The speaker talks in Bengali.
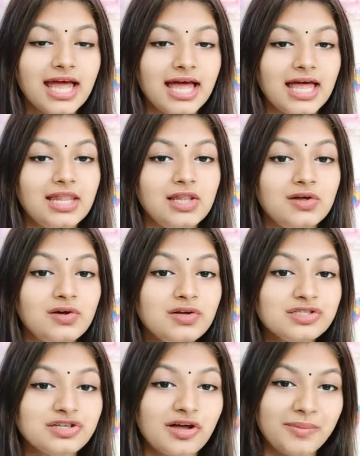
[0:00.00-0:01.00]
হ্যালো
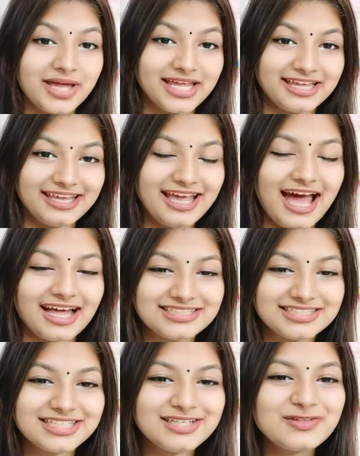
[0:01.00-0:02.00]
সবাইকে
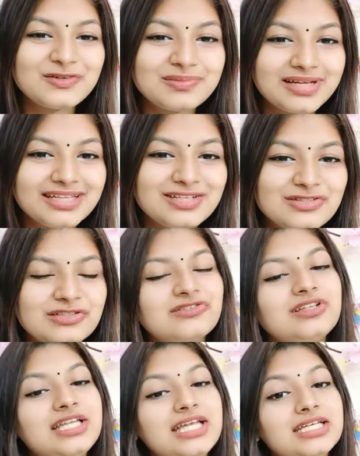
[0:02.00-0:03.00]
আজকে তোমাদের
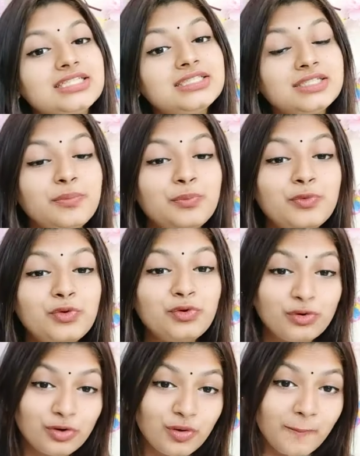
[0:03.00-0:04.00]
জন্য নিয়ে এসেছি
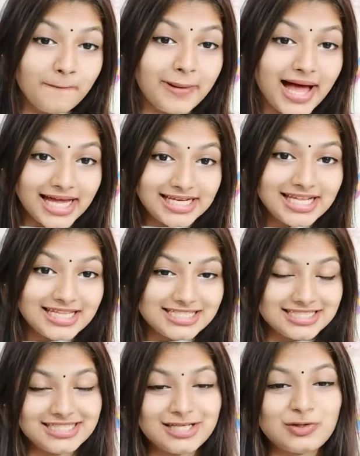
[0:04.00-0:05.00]
পুরো
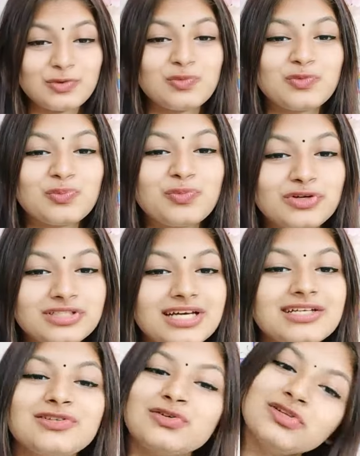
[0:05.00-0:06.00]
বাংলাদেশে এরকম
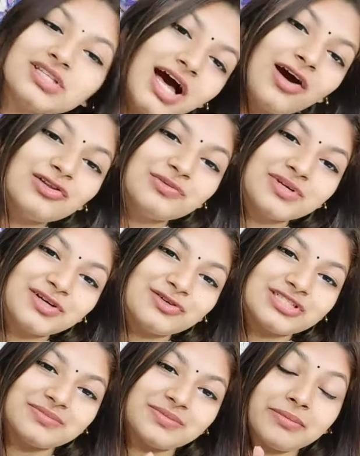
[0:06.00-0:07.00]
প্রোডাক্ট কোথাও তোমরা
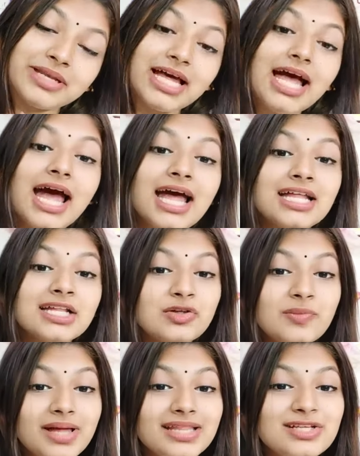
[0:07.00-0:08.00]
খুঁজে পাবে না
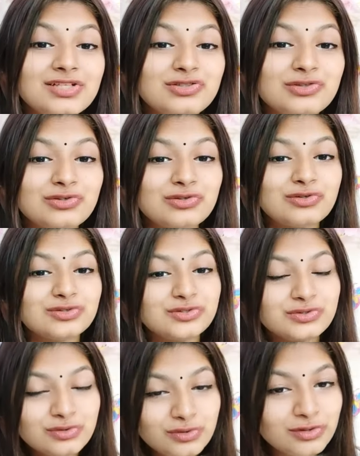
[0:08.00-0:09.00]
তোমাদের জন্য
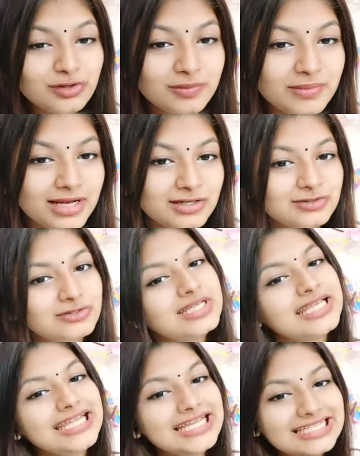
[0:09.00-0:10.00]
শুধুমাত্র
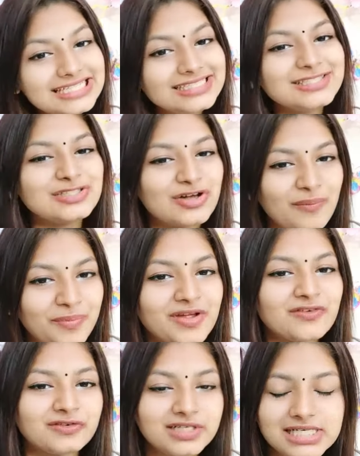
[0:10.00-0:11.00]
ইটিসি
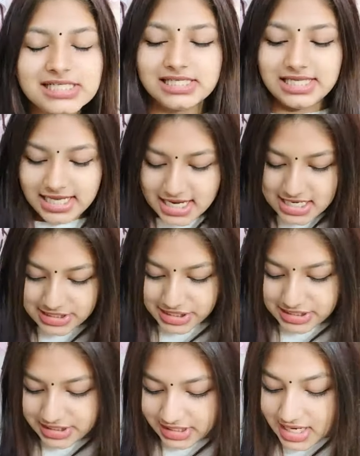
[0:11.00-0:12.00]
শপিং ওয়ার্ল্ড নিয়ে
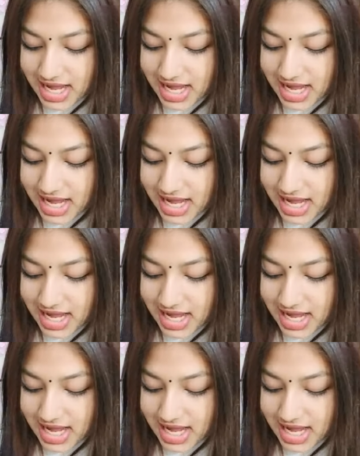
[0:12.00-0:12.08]
এসেছে